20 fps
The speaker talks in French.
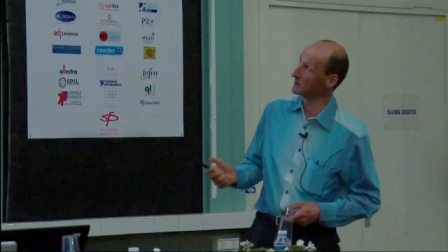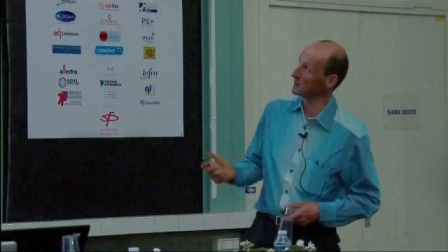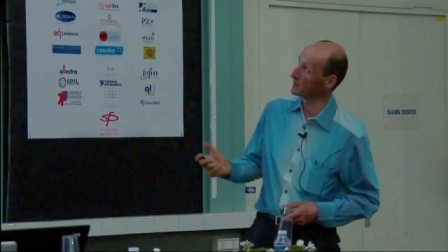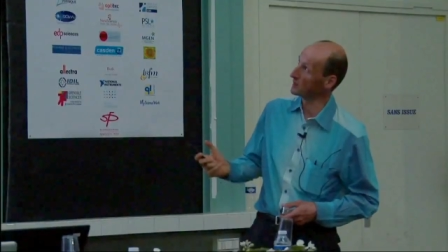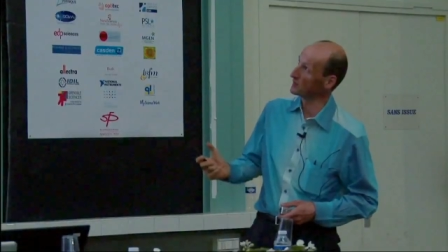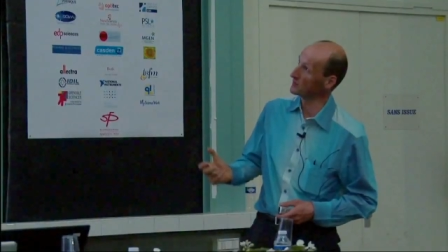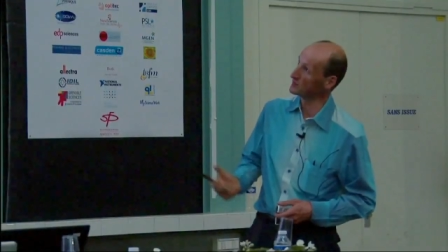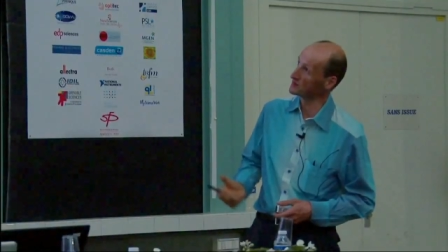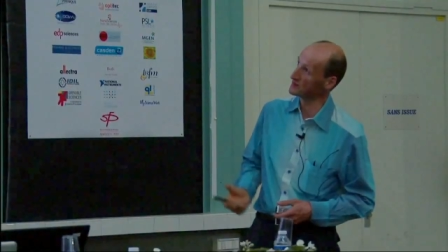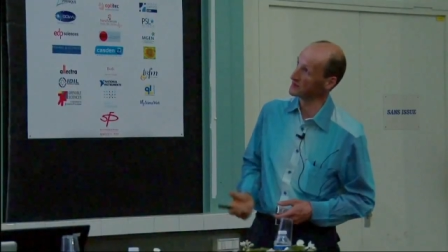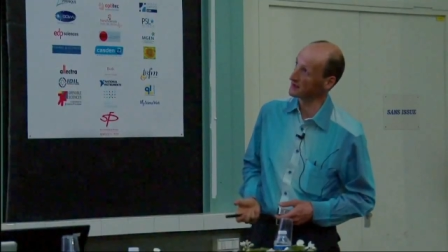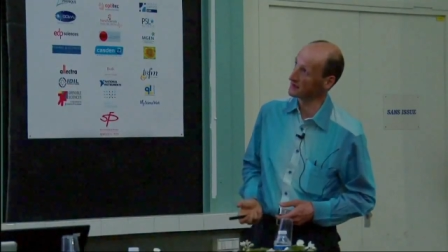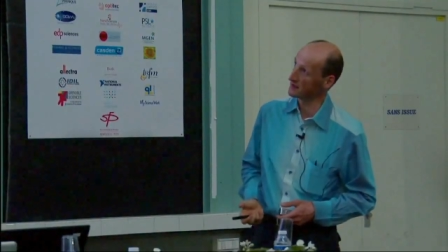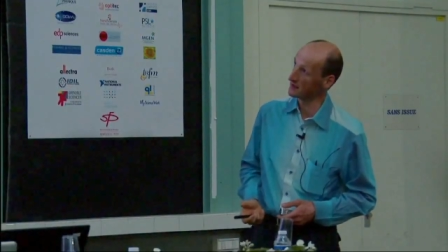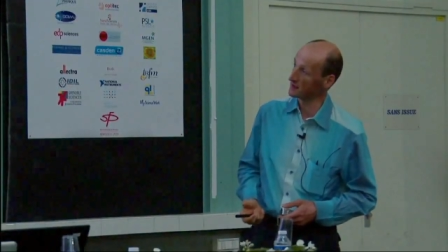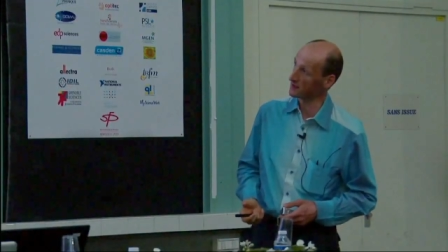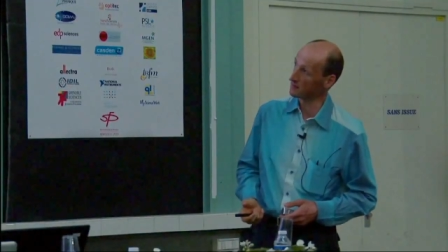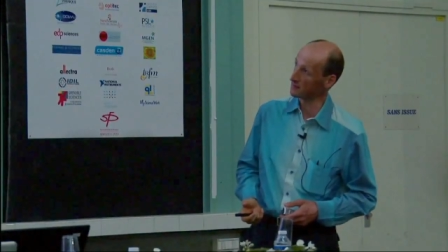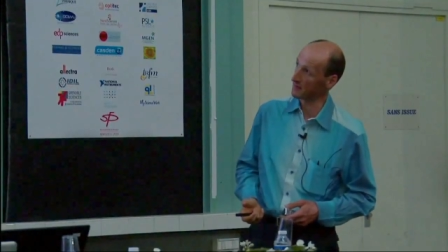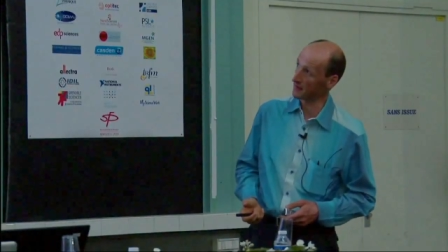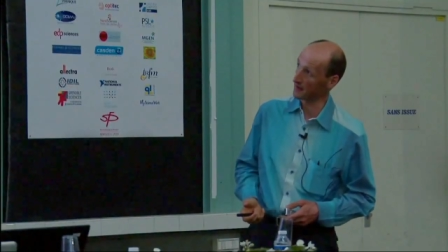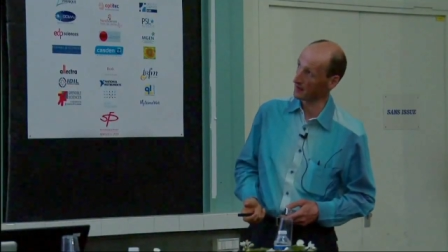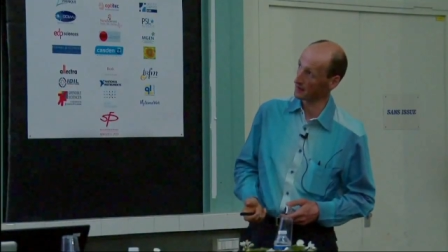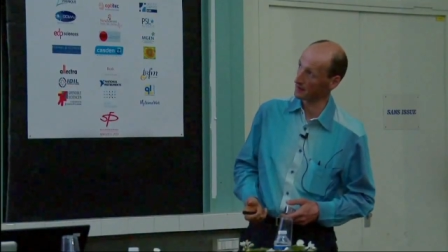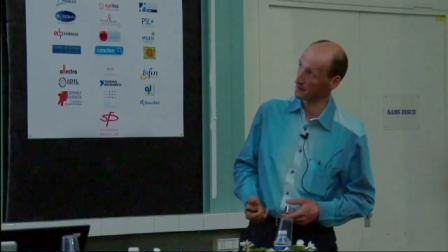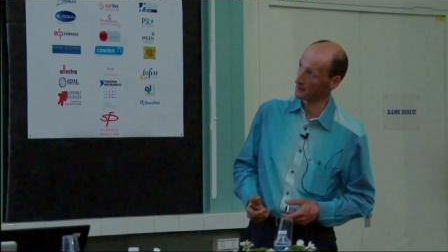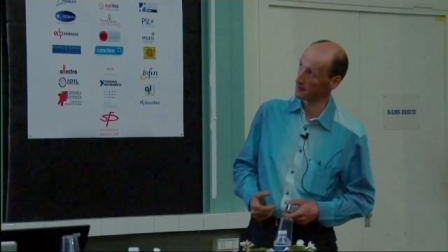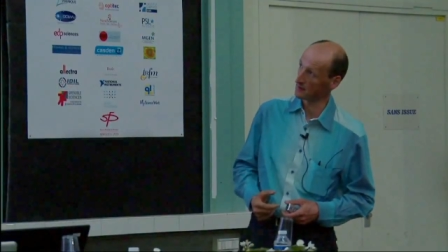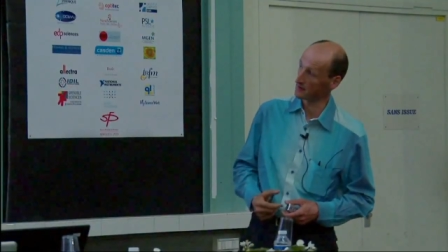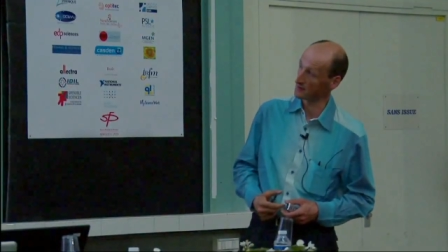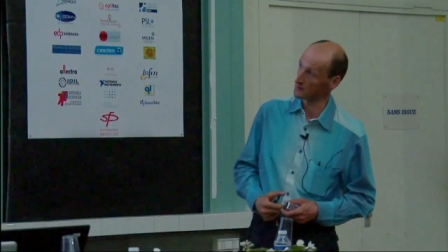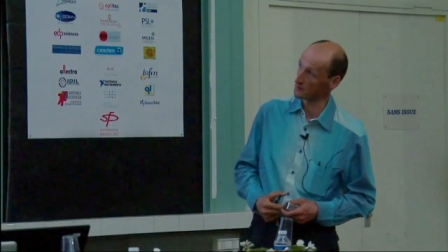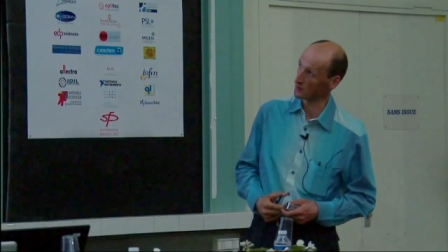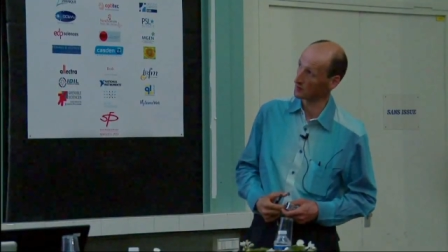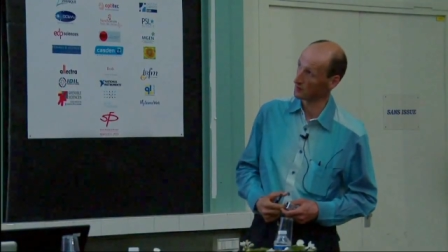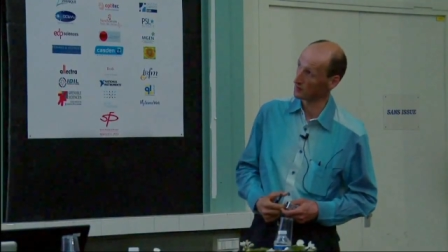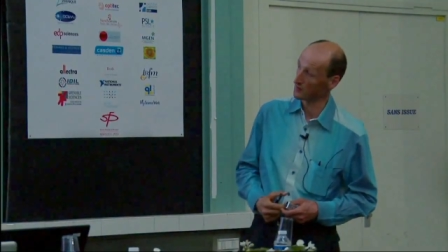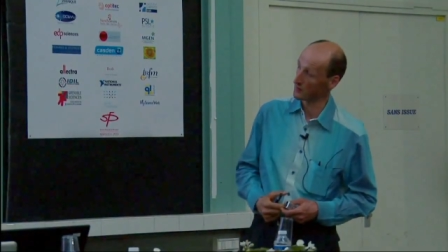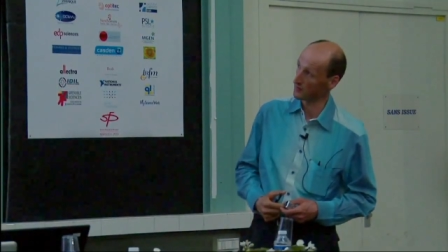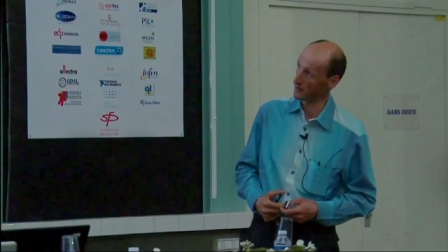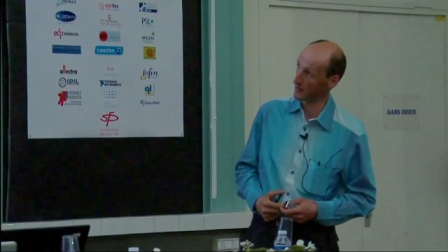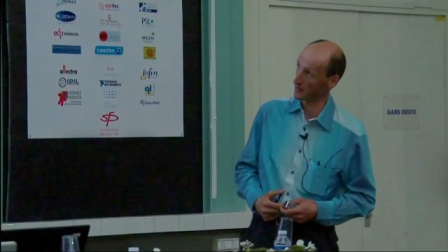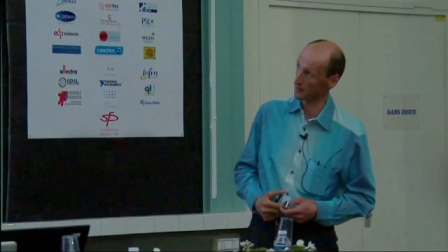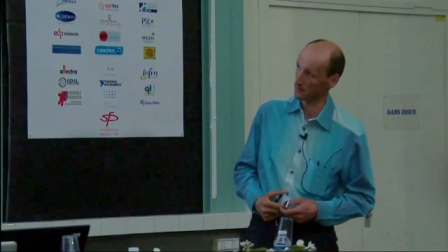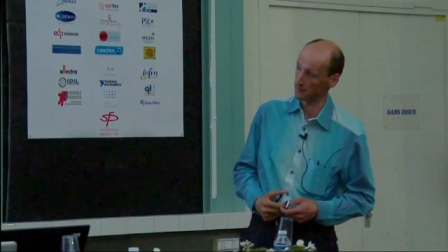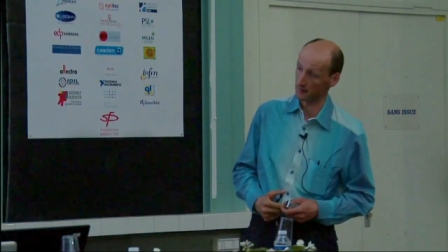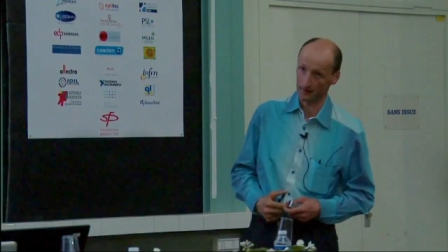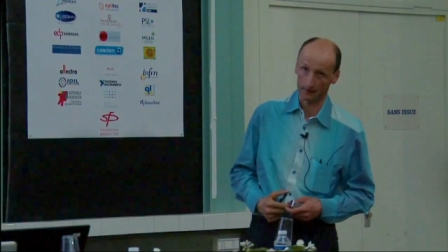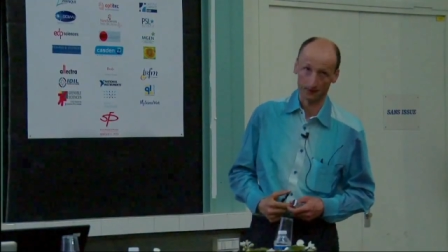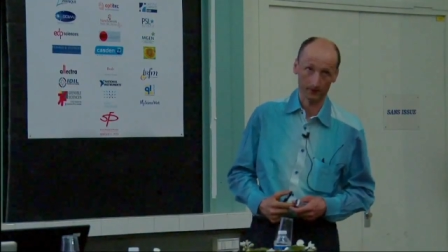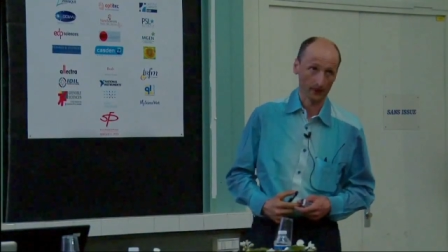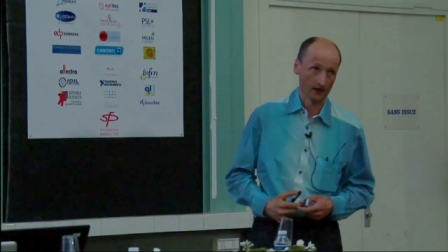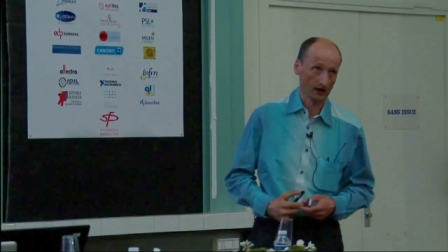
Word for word: peut nous aider à faire ce qu'on veut faire à la fin.